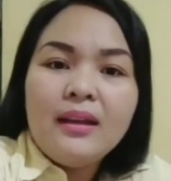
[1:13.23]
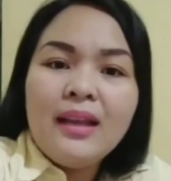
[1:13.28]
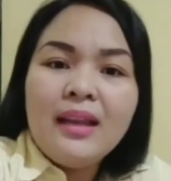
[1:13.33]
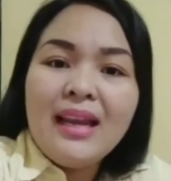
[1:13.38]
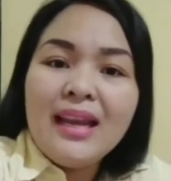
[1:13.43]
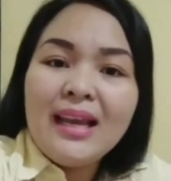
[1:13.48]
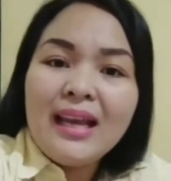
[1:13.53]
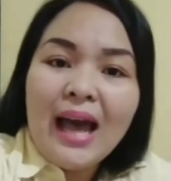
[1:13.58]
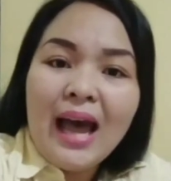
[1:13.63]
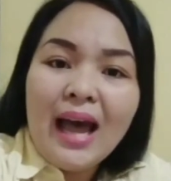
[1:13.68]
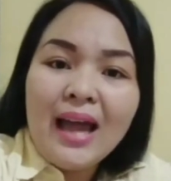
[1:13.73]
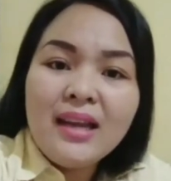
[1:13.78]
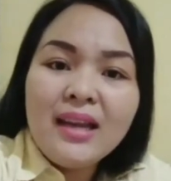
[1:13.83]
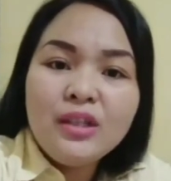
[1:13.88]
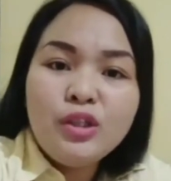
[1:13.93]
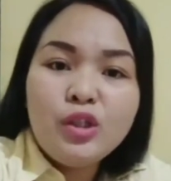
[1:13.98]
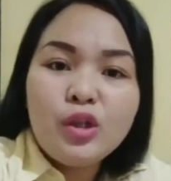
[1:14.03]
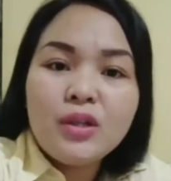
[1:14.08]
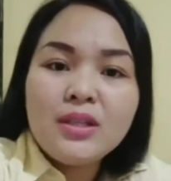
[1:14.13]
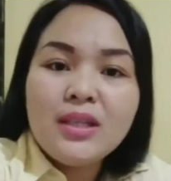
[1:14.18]
Nilikha
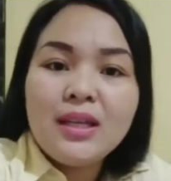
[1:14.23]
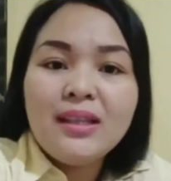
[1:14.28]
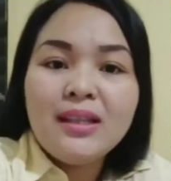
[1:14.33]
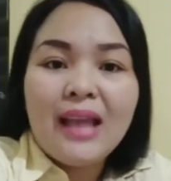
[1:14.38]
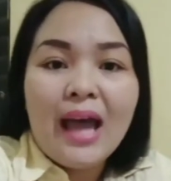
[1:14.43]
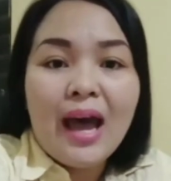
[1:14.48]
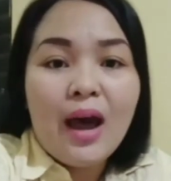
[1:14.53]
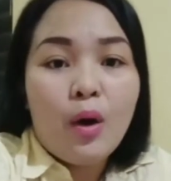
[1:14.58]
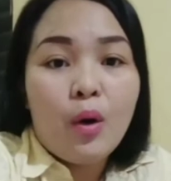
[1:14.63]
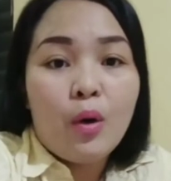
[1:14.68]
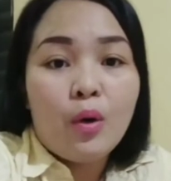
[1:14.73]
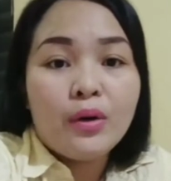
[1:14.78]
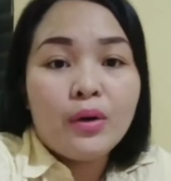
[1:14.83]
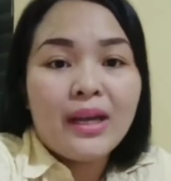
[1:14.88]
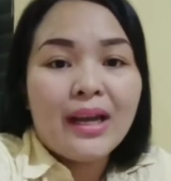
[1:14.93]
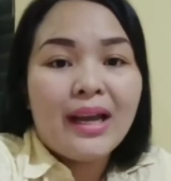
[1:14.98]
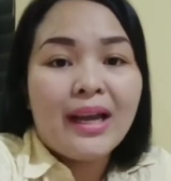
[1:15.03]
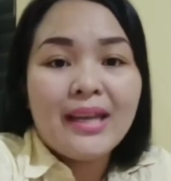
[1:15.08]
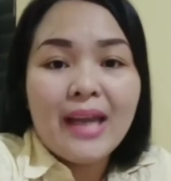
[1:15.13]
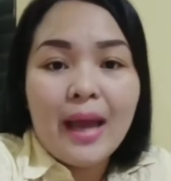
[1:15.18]
ng Diyos ang tao
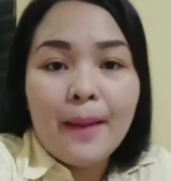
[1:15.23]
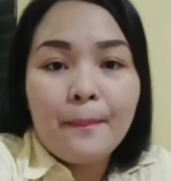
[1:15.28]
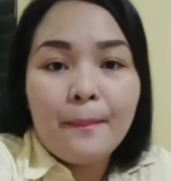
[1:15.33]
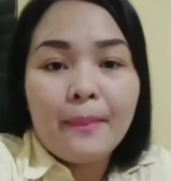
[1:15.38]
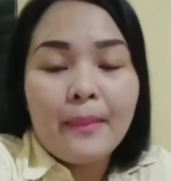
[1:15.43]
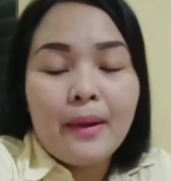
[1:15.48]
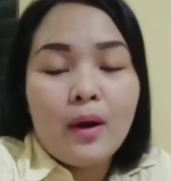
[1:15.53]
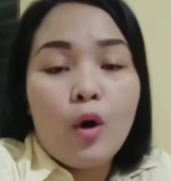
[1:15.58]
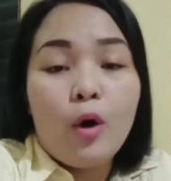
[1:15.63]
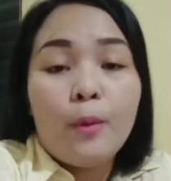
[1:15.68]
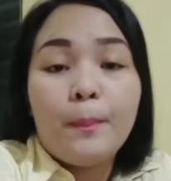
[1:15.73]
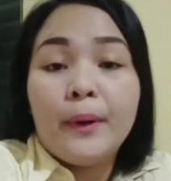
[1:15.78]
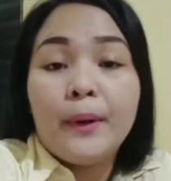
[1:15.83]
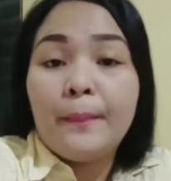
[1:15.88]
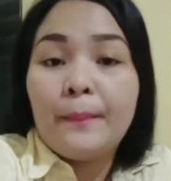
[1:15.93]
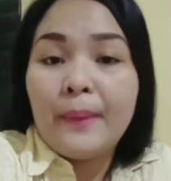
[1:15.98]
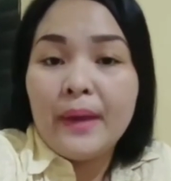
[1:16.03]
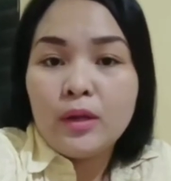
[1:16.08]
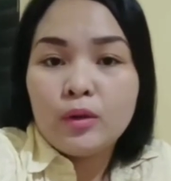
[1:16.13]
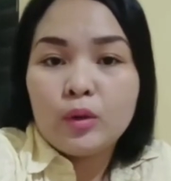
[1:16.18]
na ganap o
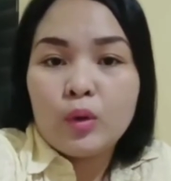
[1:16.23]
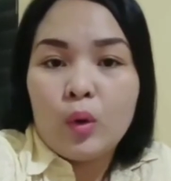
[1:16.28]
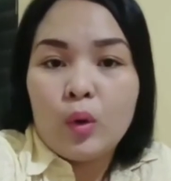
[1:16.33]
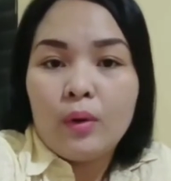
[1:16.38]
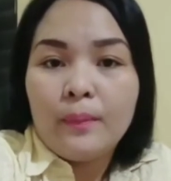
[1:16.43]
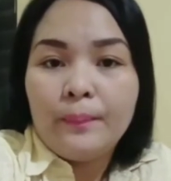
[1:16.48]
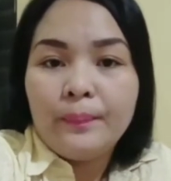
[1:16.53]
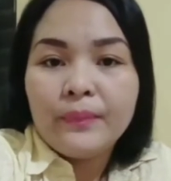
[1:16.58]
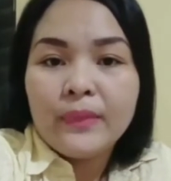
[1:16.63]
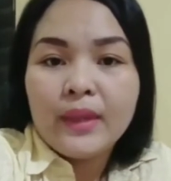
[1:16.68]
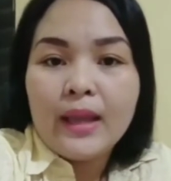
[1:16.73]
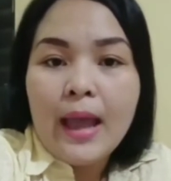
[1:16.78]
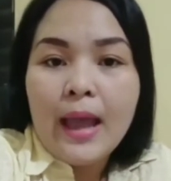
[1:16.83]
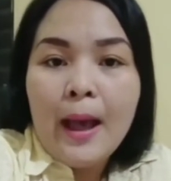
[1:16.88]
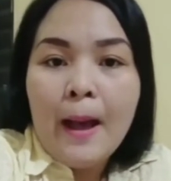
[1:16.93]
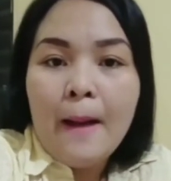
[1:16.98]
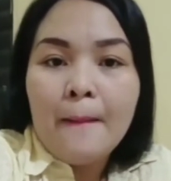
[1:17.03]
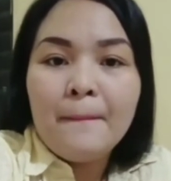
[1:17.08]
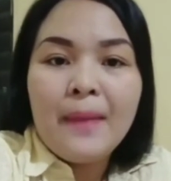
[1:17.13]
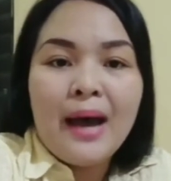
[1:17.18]
perpekto,
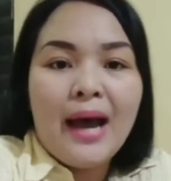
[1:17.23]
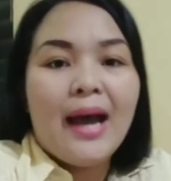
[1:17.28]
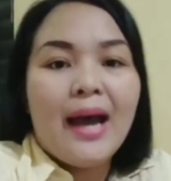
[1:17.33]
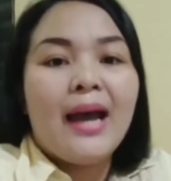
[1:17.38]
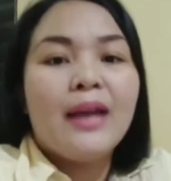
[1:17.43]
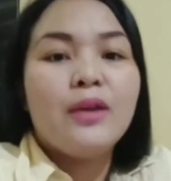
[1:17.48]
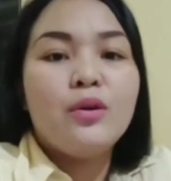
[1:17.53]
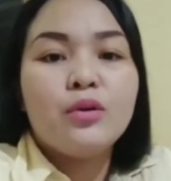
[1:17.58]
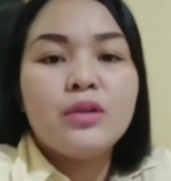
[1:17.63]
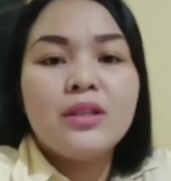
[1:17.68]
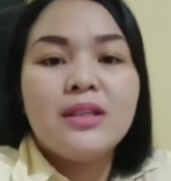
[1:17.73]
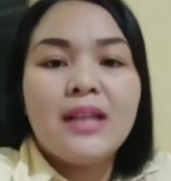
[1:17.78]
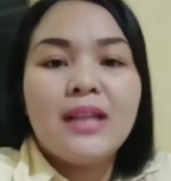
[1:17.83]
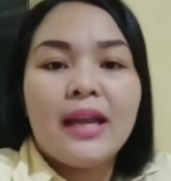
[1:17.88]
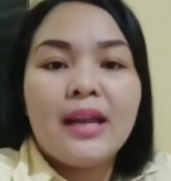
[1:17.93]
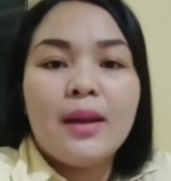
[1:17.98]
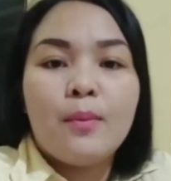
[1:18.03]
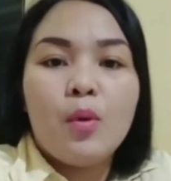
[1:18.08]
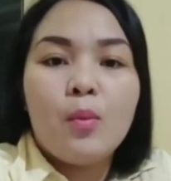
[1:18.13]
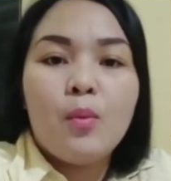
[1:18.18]
maayos
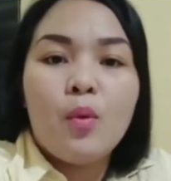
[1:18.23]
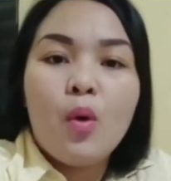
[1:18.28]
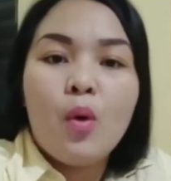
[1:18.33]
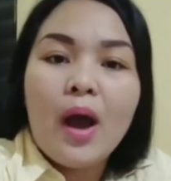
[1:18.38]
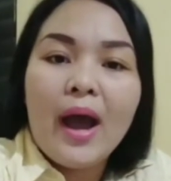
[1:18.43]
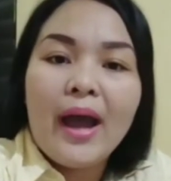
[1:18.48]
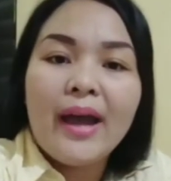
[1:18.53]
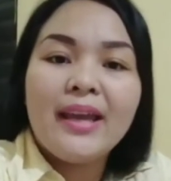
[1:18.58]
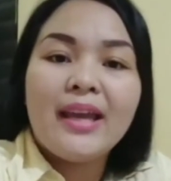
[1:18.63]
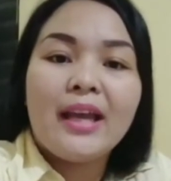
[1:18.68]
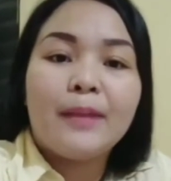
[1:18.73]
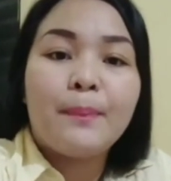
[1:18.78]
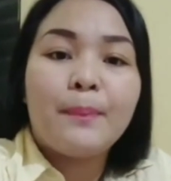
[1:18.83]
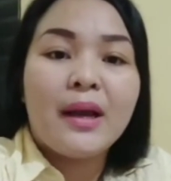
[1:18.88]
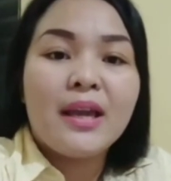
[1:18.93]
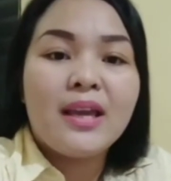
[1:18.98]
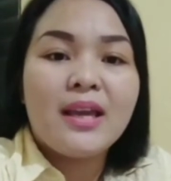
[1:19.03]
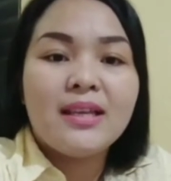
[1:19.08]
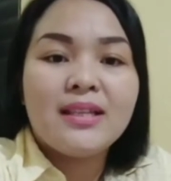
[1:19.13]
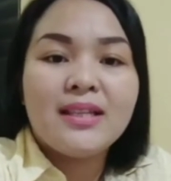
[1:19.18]
na namumuhay at
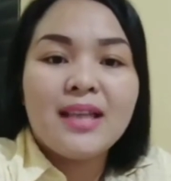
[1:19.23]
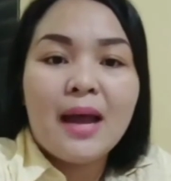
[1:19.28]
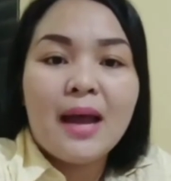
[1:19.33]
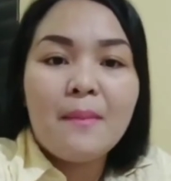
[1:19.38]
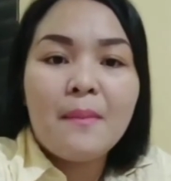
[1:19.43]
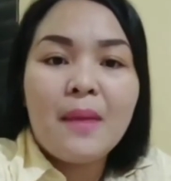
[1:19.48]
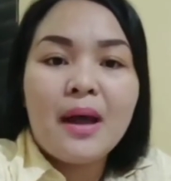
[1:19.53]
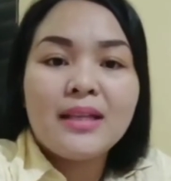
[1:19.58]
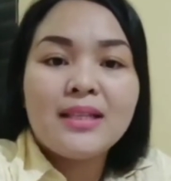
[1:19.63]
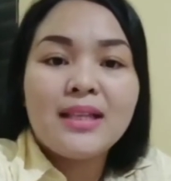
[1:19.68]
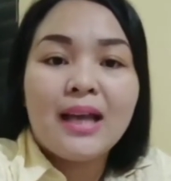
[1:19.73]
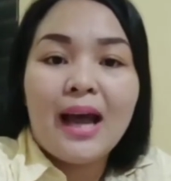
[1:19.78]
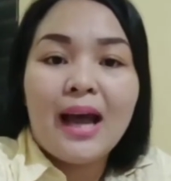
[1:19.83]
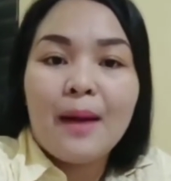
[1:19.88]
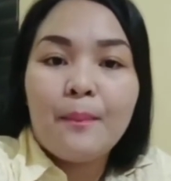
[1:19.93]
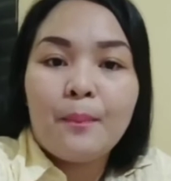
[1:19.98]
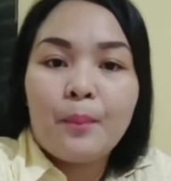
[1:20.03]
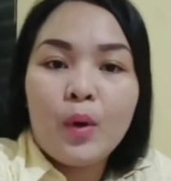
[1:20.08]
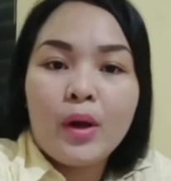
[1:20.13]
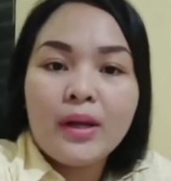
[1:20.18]
pakikisama sa
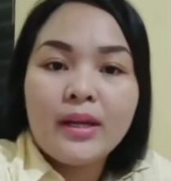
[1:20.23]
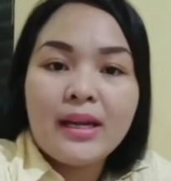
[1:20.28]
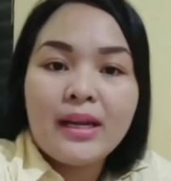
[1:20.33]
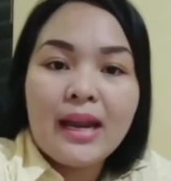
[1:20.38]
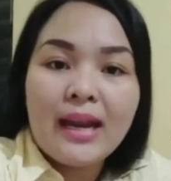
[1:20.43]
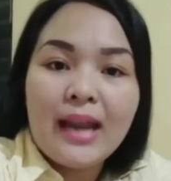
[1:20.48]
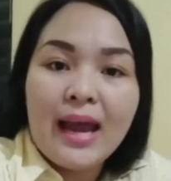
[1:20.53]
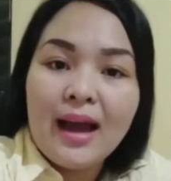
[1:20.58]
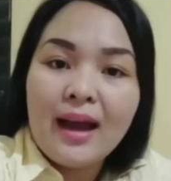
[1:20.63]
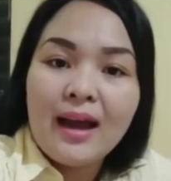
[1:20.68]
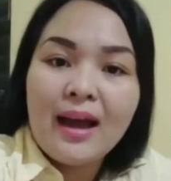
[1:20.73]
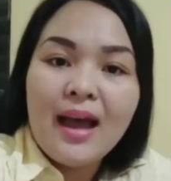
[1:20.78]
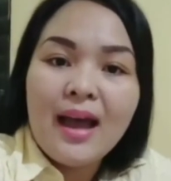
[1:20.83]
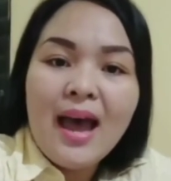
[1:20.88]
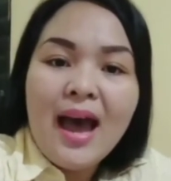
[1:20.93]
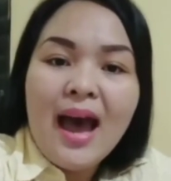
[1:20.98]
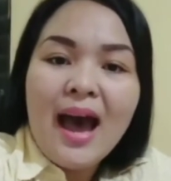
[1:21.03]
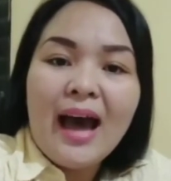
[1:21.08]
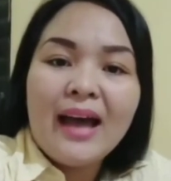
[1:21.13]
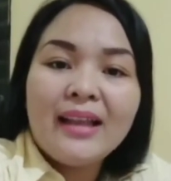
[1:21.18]
kapwa nilalang
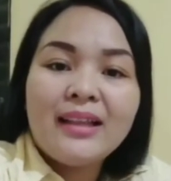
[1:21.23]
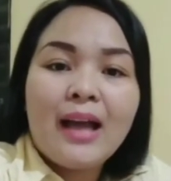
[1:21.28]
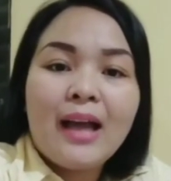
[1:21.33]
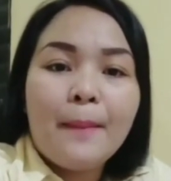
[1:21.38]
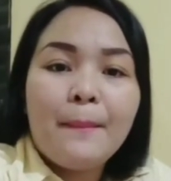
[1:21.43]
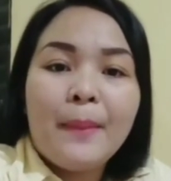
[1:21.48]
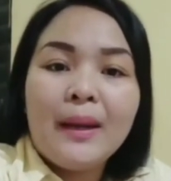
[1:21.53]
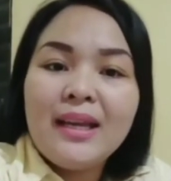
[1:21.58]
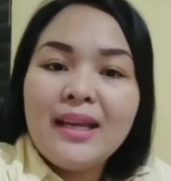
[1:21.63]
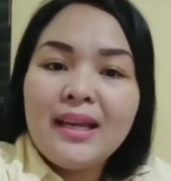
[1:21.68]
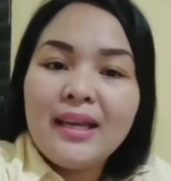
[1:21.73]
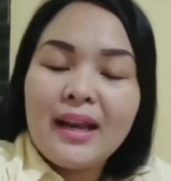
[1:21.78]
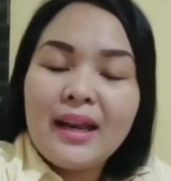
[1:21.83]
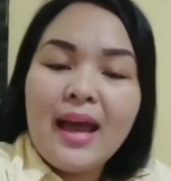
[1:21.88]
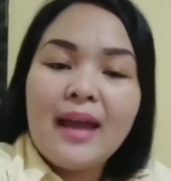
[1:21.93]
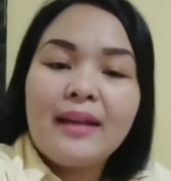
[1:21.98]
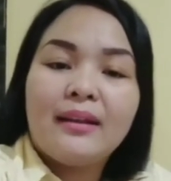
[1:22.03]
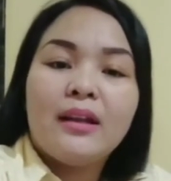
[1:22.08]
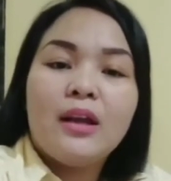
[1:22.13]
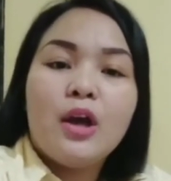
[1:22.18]
at
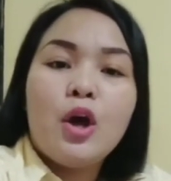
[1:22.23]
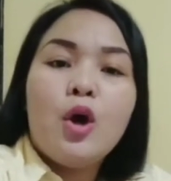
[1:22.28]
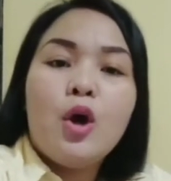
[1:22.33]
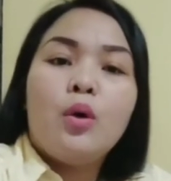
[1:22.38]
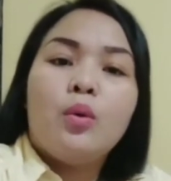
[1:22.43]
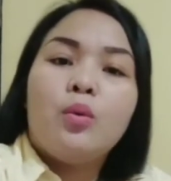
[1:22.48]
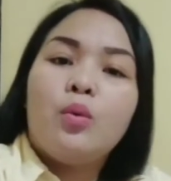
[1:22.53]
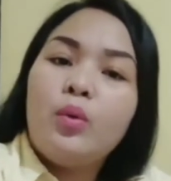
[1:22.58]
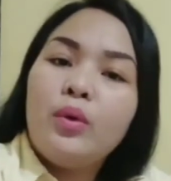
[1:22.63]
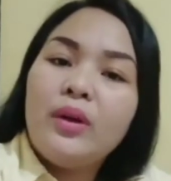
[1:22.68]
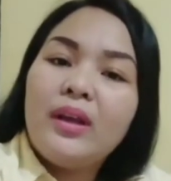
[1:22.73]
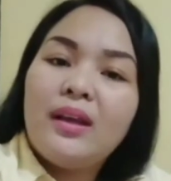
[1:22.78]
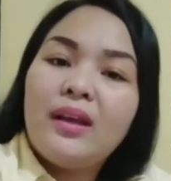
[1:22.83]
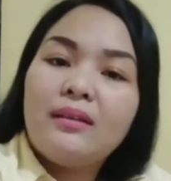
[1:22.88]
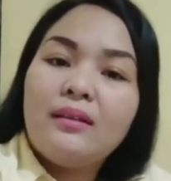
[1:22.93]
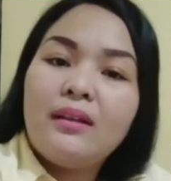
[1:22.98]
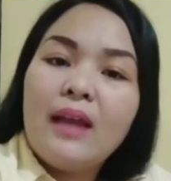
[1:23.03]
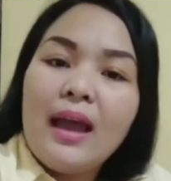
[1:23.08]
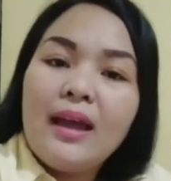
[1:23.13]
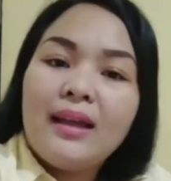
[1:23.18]
kapaligiran,
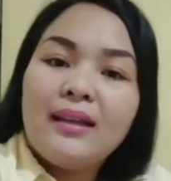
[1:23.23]
Ngunit,